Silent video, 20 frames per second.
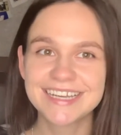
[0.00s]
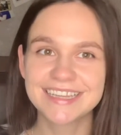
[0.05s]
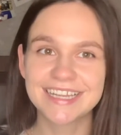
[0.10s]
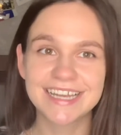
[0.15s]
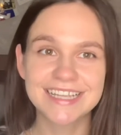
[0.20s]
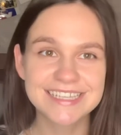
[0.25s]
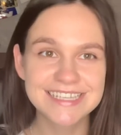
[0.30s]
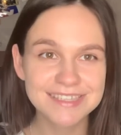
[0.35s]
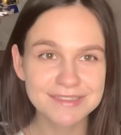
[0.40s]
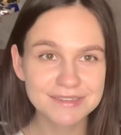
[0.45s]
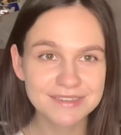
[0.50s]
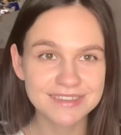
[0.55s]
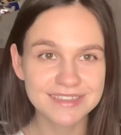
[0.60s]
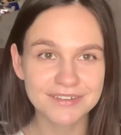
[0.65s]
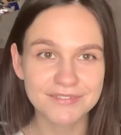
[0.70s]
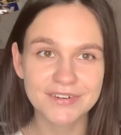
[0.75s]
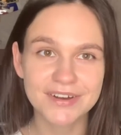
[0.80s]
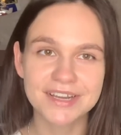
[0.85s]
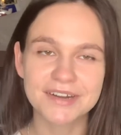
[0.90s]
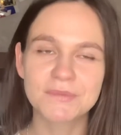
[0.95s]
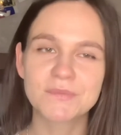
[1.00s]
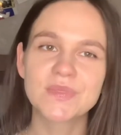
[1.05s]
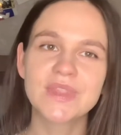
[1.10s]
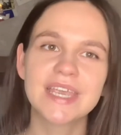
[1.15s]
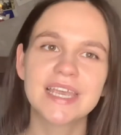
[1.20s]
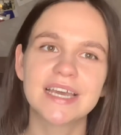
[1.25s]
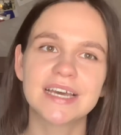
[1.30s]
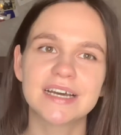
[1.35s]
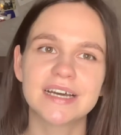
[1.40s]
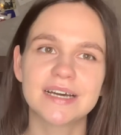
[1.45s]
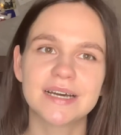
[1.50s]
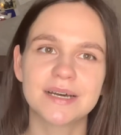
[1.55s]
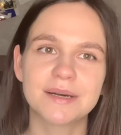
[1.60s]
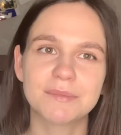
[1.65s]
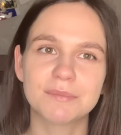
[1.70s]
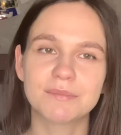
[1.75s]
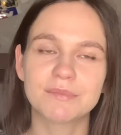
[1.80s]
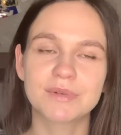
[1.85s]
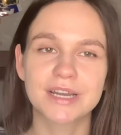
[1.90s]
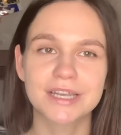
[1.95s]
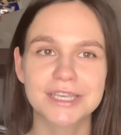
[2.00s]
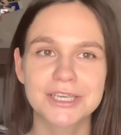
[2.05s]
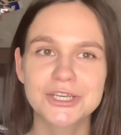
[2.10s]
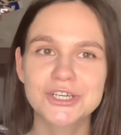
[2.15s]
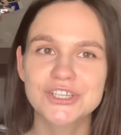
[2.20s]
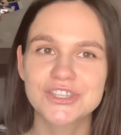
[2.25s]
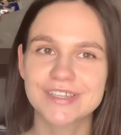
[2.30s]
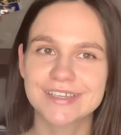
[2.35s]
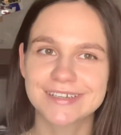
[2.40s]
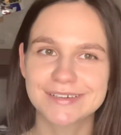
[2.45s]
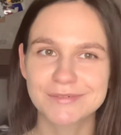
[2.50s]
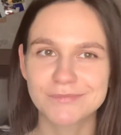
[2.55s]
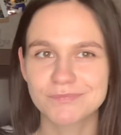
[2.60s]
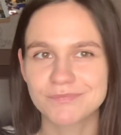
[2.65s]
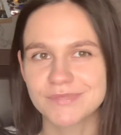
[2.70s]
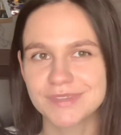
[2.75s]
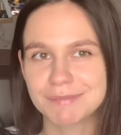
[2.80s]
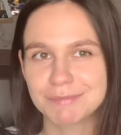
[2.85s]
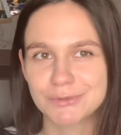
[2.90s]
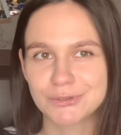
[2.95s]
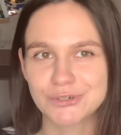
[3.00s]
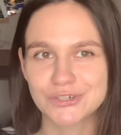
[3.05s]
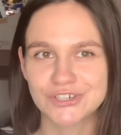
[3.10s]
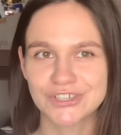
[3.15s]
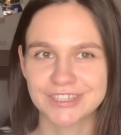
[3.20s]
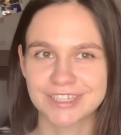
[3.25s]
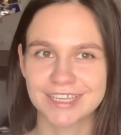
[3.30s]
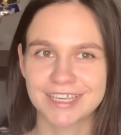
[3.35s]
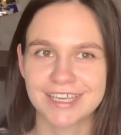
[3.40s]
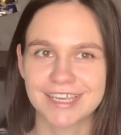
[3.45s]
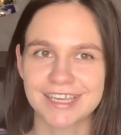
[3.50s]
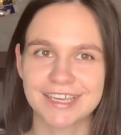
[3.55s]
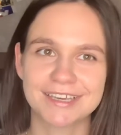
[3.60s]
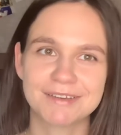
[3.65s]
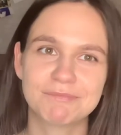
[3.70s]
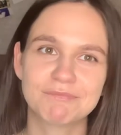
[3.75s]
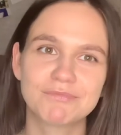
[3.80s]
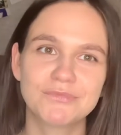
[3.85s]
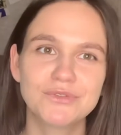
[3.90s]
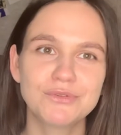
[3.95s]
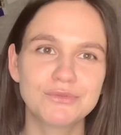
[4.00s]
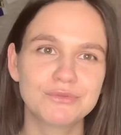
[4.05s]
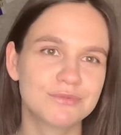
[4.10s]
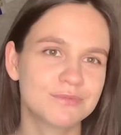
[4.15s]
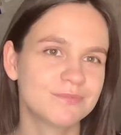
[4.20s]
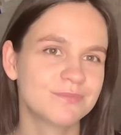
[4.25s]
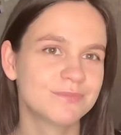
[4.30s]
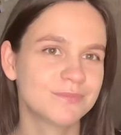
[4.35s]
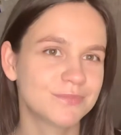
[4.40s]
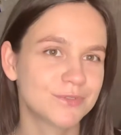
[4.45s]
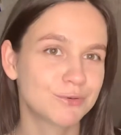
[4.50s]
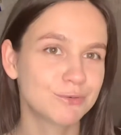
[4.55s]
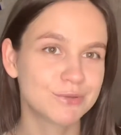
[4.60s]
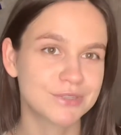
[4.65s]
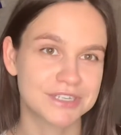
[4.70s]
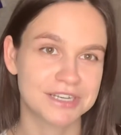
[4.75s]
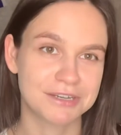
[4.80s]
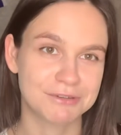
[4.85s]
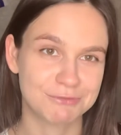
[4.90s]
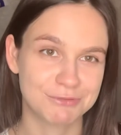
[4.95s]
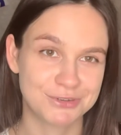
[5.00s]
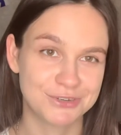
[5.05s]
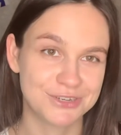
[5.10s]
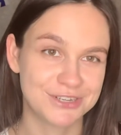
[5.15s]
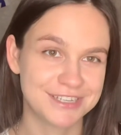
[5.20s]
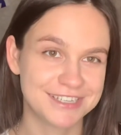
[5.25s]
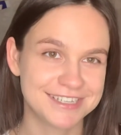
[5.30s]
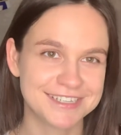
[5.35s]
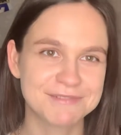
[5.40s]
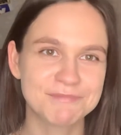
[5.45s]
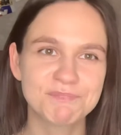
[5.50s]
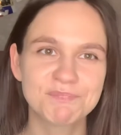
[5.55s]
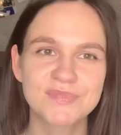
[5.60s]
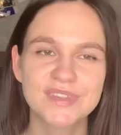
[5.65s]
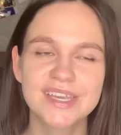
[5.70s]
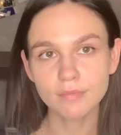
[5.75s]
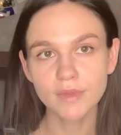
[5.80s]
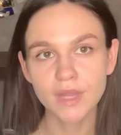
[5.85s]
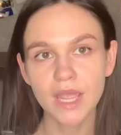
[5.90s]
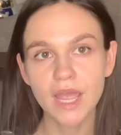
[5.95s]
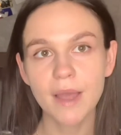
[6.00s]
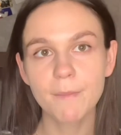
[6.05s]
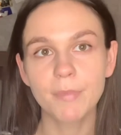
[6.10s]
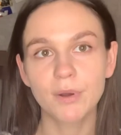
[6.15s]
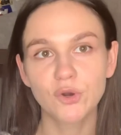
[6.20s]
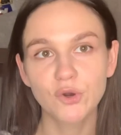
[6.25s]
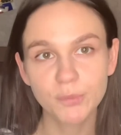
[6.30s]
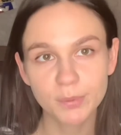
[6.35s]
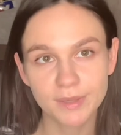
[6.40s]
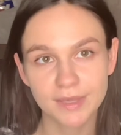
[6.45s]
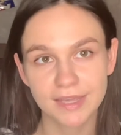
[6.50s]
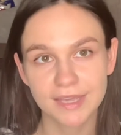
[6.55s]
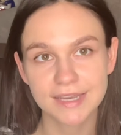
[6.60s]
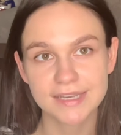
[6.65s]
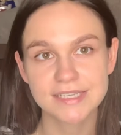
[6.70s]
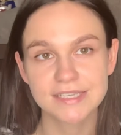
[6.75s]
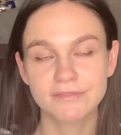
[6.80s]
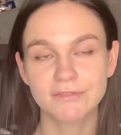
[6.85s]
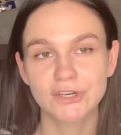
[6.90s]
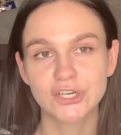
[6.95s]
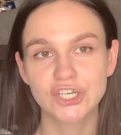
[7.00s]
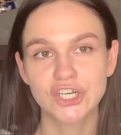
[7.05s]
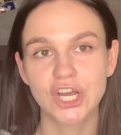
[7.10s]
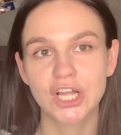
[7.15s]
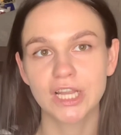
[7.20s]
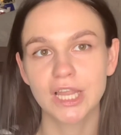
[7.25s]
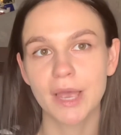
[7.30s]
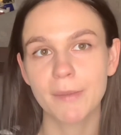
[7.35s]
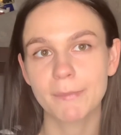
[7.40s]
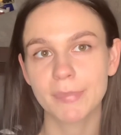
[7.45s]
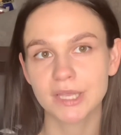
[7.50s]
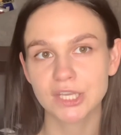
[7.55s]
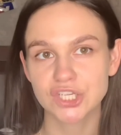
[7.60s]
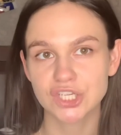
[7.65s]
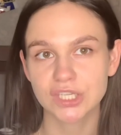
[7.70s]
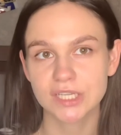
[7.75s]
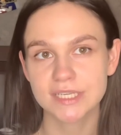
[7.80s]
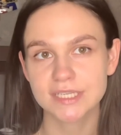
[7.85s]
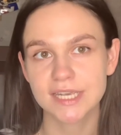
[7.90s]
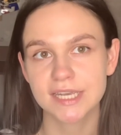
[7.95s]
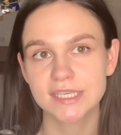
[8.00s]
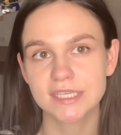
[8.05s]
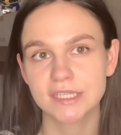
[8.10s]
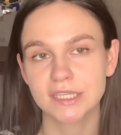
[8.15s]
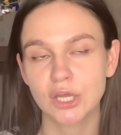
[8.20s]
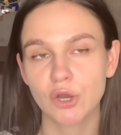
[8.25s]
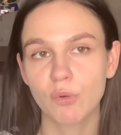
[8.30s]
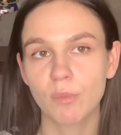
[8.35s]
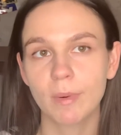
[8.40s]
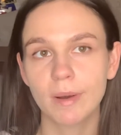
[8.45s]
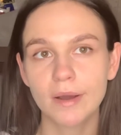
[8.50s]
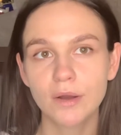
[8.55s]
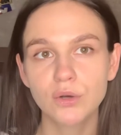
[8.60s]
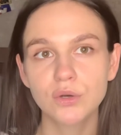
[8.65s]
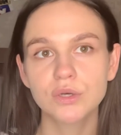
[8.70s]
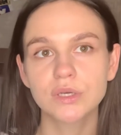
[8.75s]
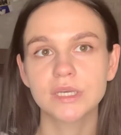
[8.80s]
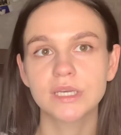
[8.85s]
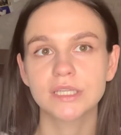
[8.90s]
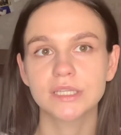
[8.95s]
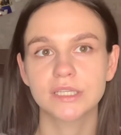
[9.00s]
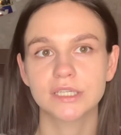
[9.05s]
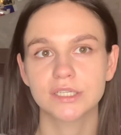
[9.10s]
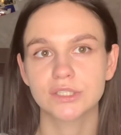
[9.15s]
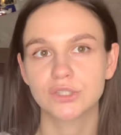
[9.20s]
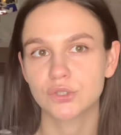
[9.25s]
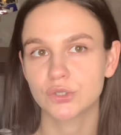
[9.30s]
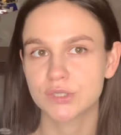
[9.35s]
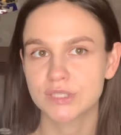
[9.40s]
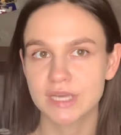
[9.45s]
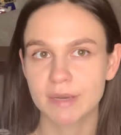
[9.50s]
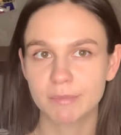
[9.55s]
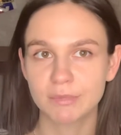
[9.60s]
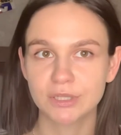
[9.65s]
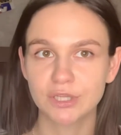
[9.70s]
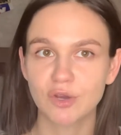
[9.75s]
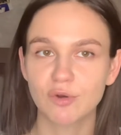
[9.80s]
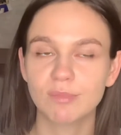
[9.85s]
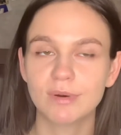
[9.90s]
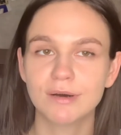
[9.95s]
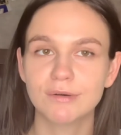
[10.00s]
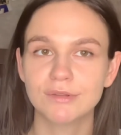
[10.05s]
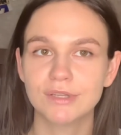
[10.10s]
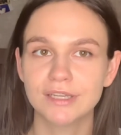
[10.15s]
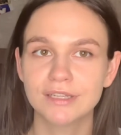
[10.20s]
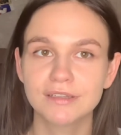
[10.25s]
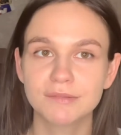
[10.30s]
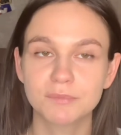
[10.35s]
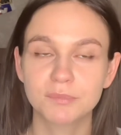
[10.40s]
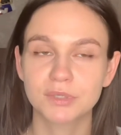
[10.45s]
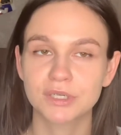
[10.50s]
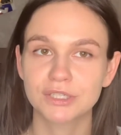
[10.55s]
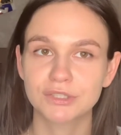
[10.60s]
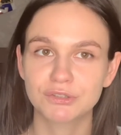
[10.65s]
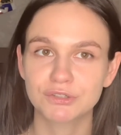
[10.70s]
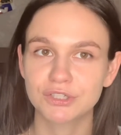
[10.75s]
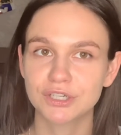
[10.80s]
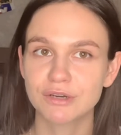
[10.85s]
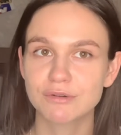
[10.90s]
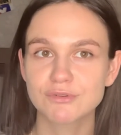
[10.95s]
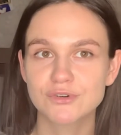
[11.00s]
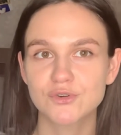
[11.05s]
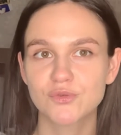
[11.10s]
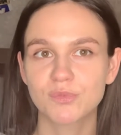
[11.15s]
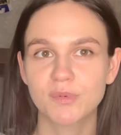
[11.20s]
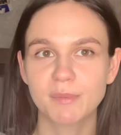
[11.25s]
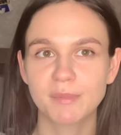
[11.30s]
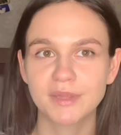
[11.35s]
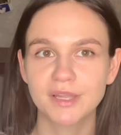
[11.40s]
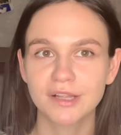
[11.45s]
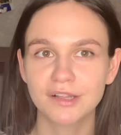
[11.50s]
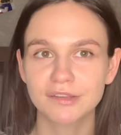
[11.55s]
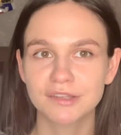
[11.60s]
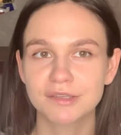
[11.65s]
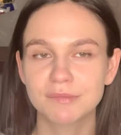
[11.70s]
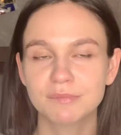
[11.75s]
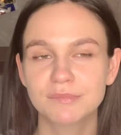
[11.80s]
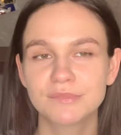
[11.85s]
на один товар, конечно, немножко такие, ну, кусающиеся. Покупки я совершала, опять же, на сайте Taobao, это тот самый Taobao, да, про который я уже упоминала не,